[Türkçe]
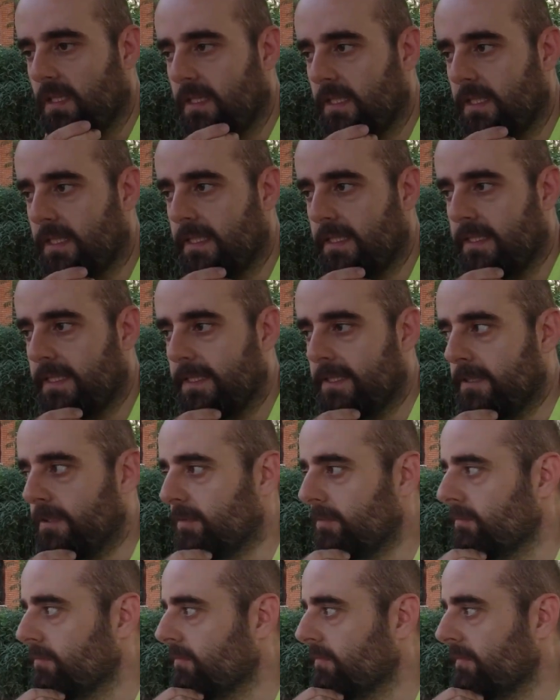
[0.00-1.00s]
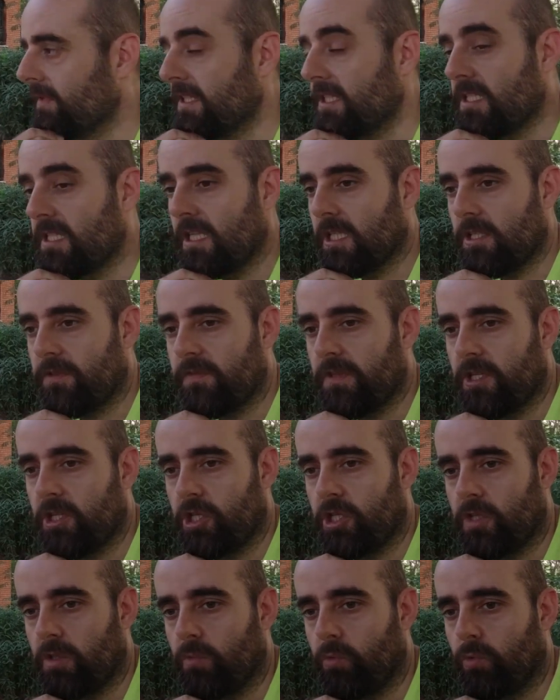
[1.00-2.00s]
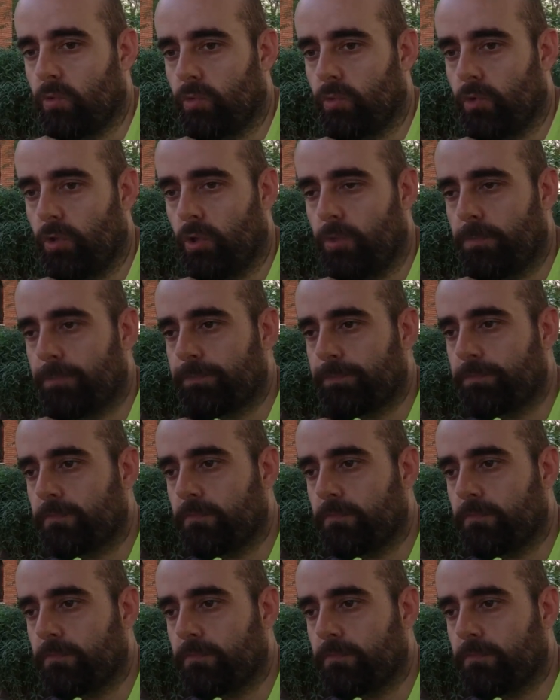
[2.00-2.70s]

e, fikir alışverişinde bulunuyor.